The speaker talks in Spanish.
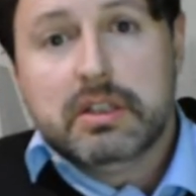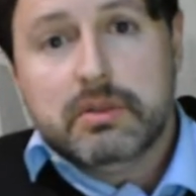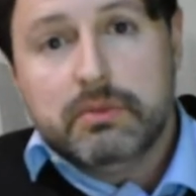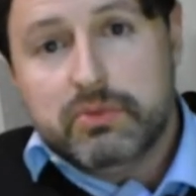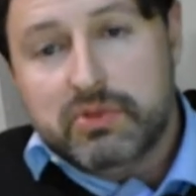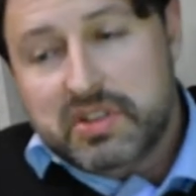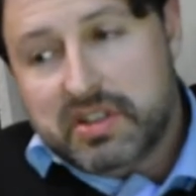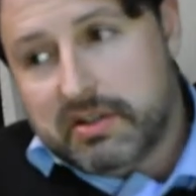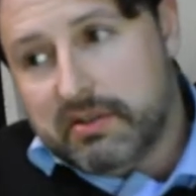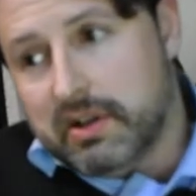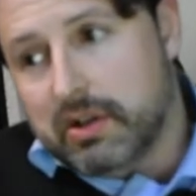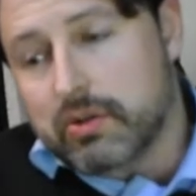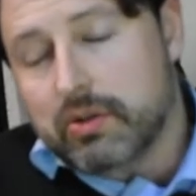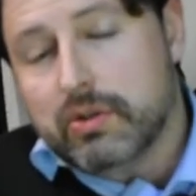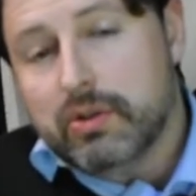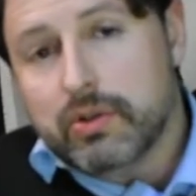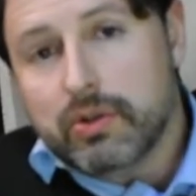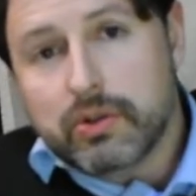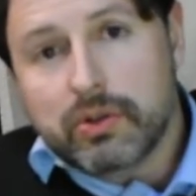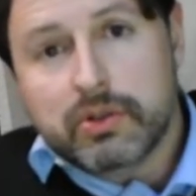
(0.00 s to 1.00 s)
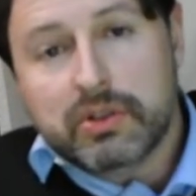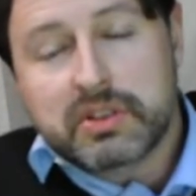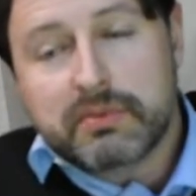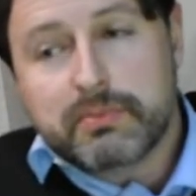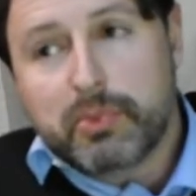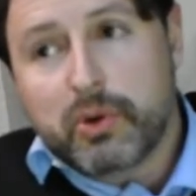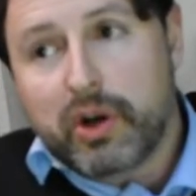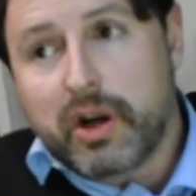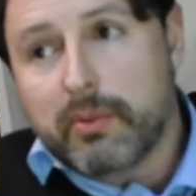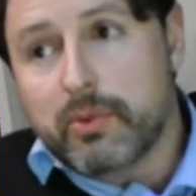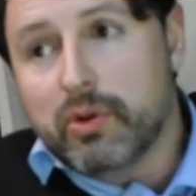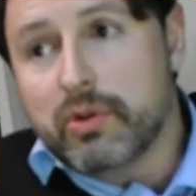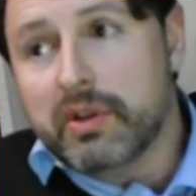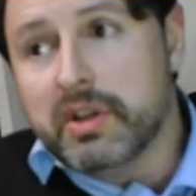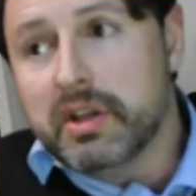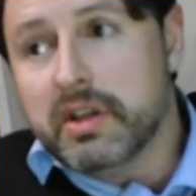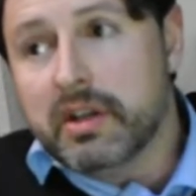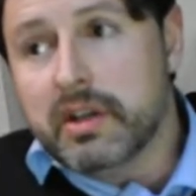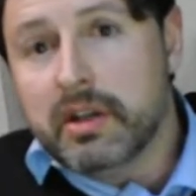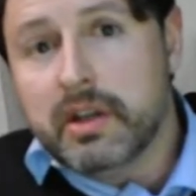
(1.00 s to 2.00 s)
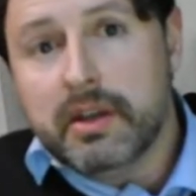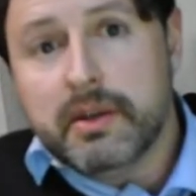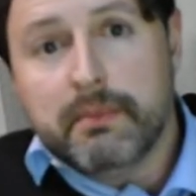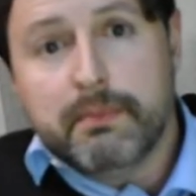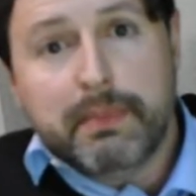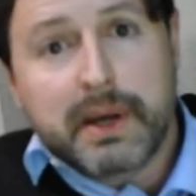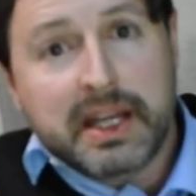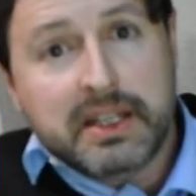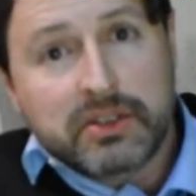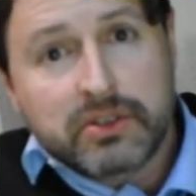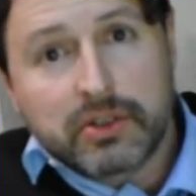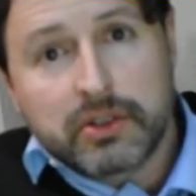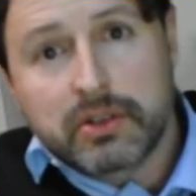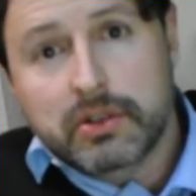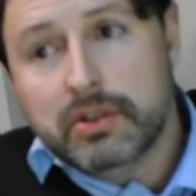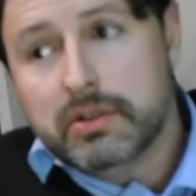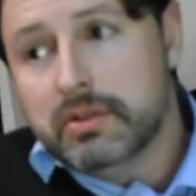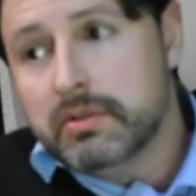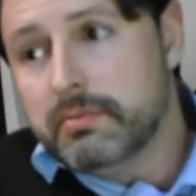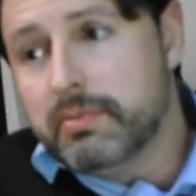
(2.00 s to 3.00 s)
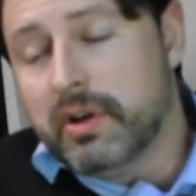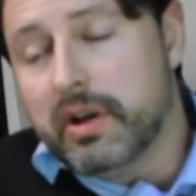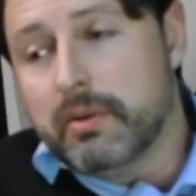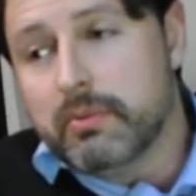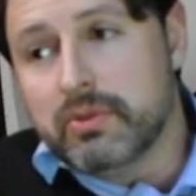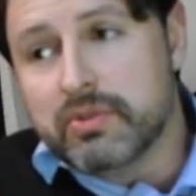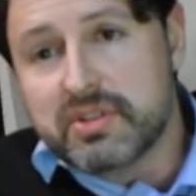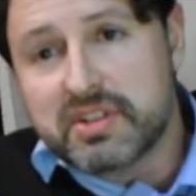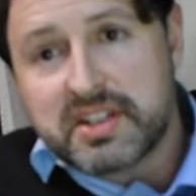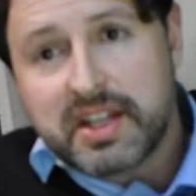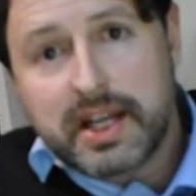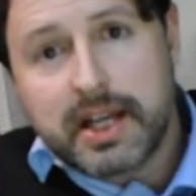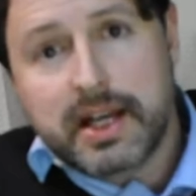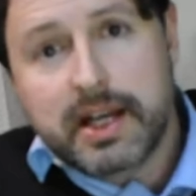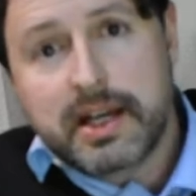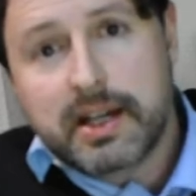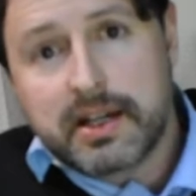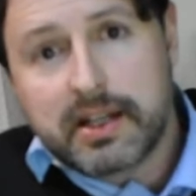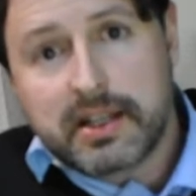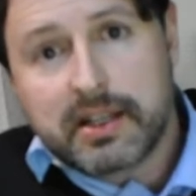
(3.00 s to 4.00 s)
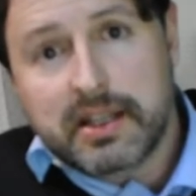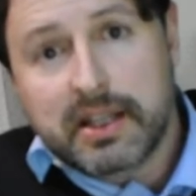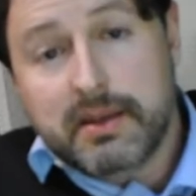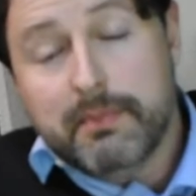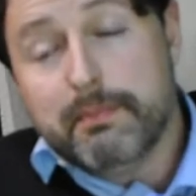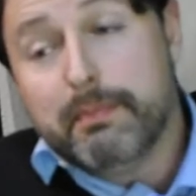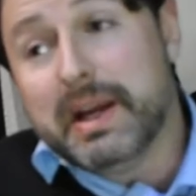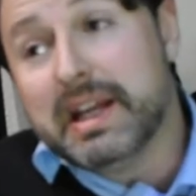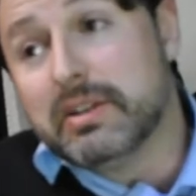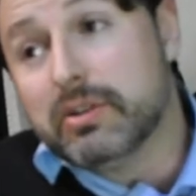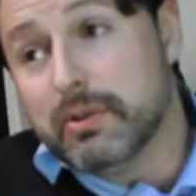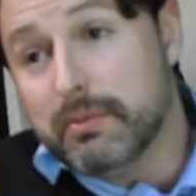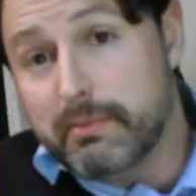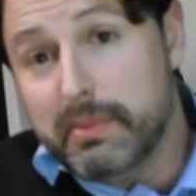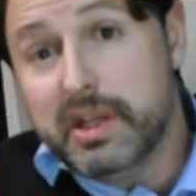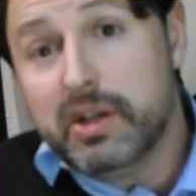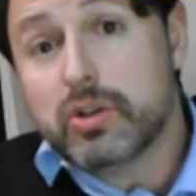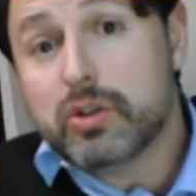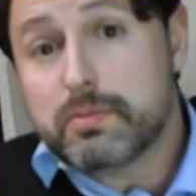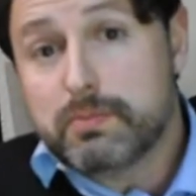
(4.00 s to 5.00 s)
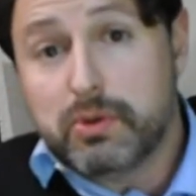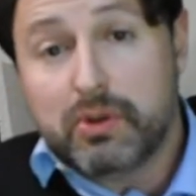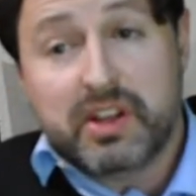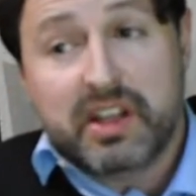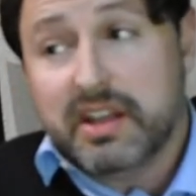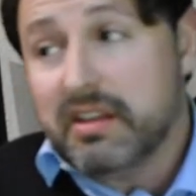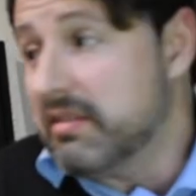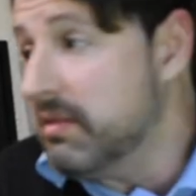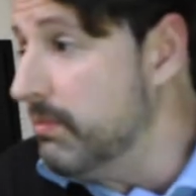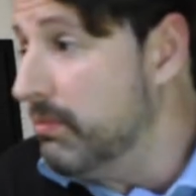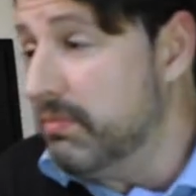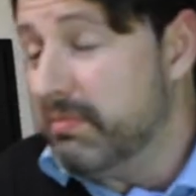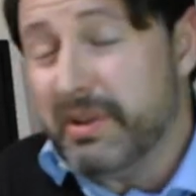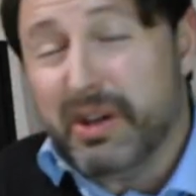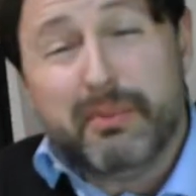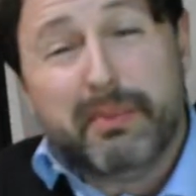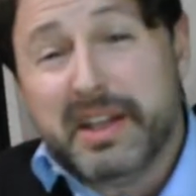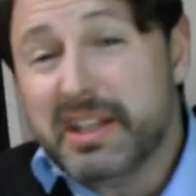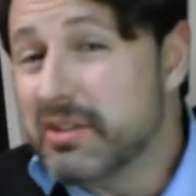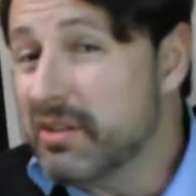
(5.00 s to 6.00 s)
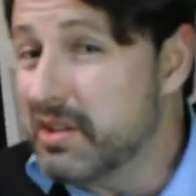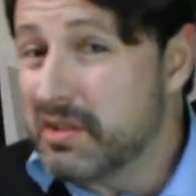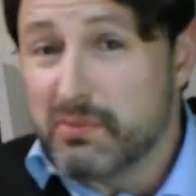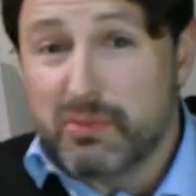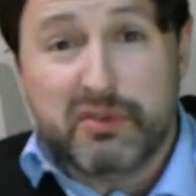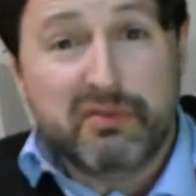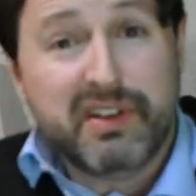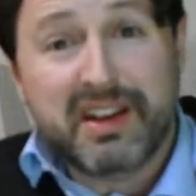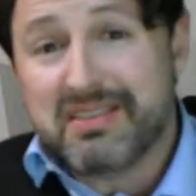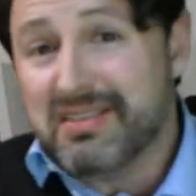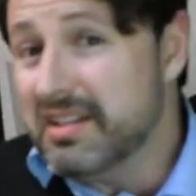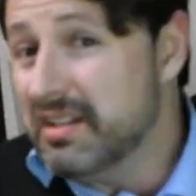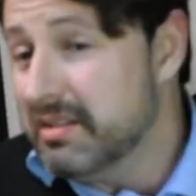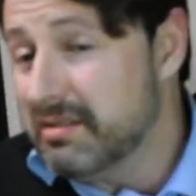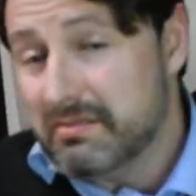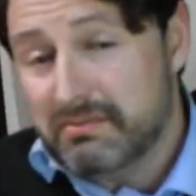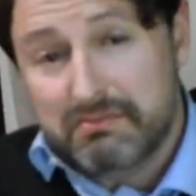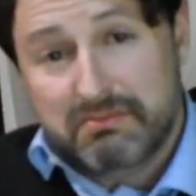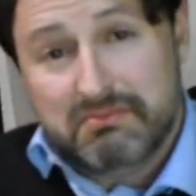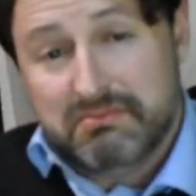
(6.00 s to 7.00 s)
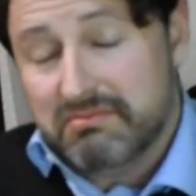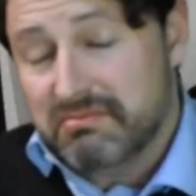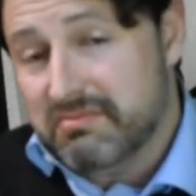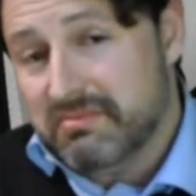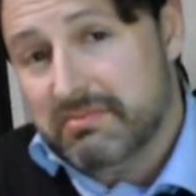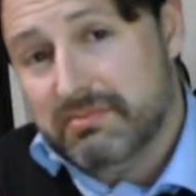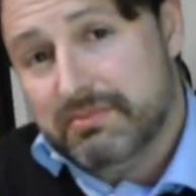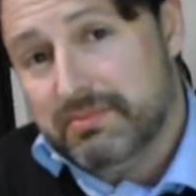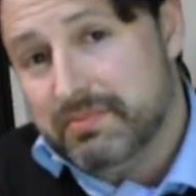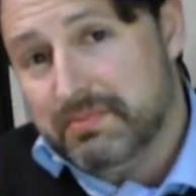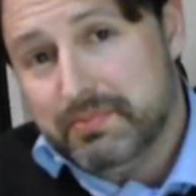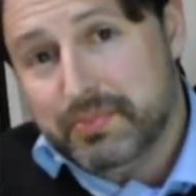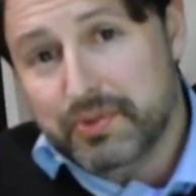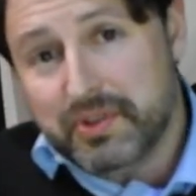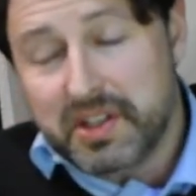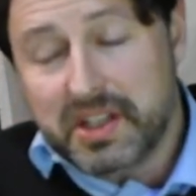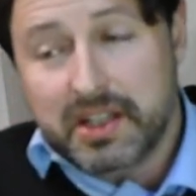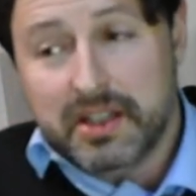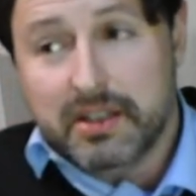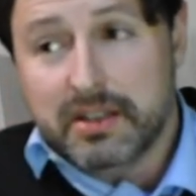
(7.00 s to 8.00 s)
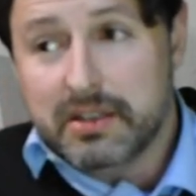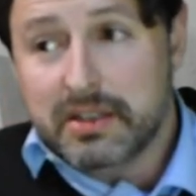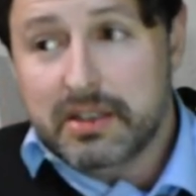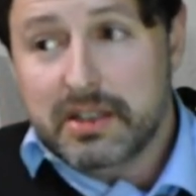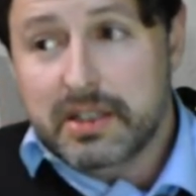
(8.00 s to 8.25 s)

pues trabajo, programo en eh, Python, programo en Sarc en Python menos, porque hace, pero Python es muy fácil, porque